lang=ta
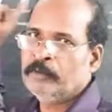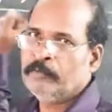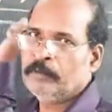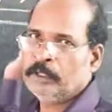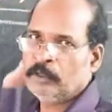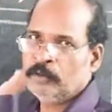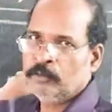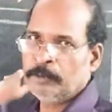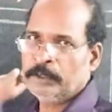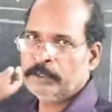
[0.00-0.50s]

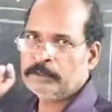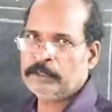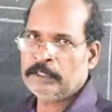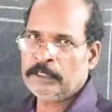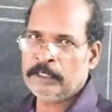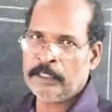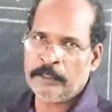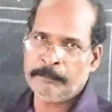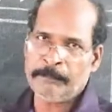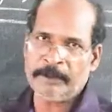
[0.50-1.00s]
வரவு
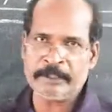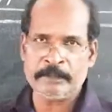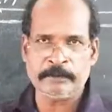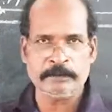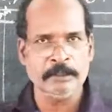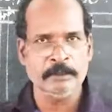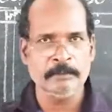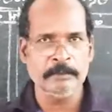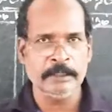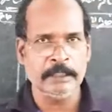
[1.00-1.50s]
பக்கத்தில் பெற்ற
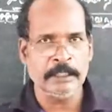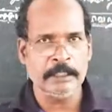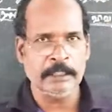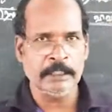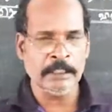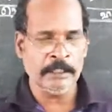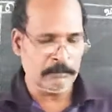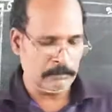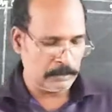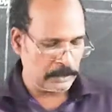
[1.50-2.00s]

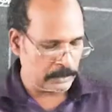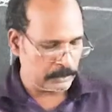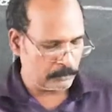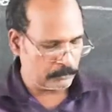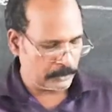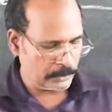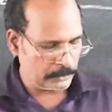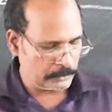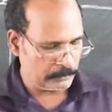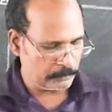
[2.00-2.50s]
தள்ளுபடியாக
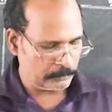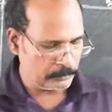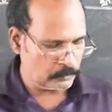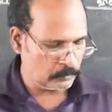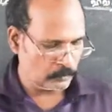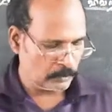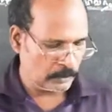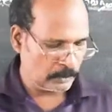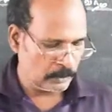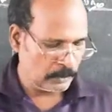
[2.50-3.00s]
மாறக்கூடியது அப்படின்னு
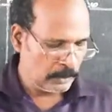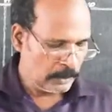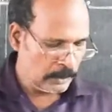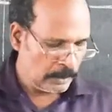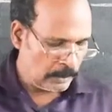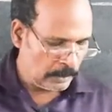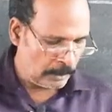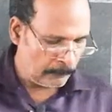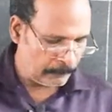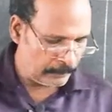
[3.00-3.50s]
சொல்கிறாங்க
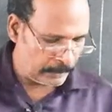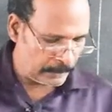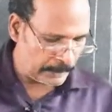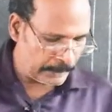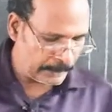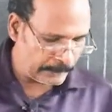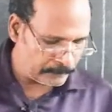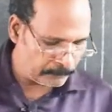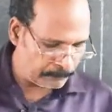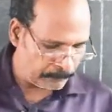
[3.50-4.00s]
அப்போ
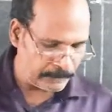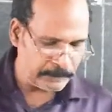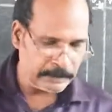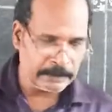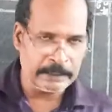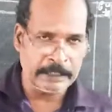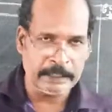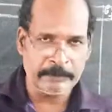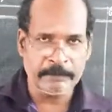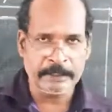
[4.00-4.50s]
ரெண்டாயிரத்தி
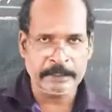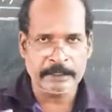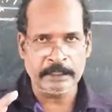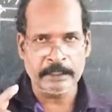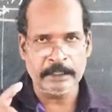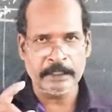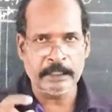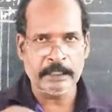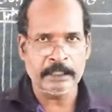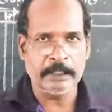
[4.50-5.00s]
பதினேழு
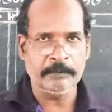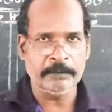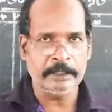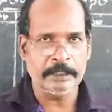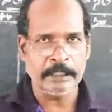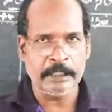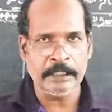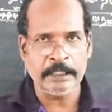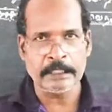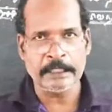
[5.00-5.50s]
நடவடிக்கைகள் நல்லா
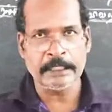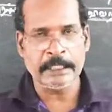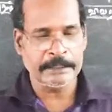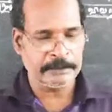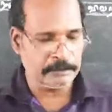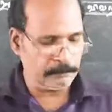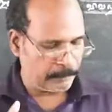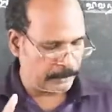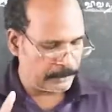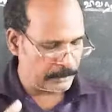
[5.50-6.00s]
கவனிங்க
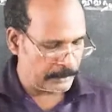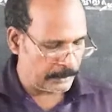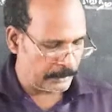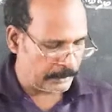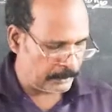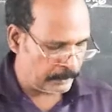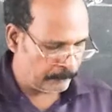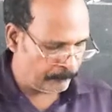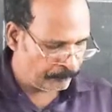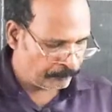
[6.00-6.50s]
ரெண்டாயிரத்தி
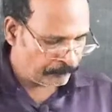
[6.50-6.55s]
பதினேழு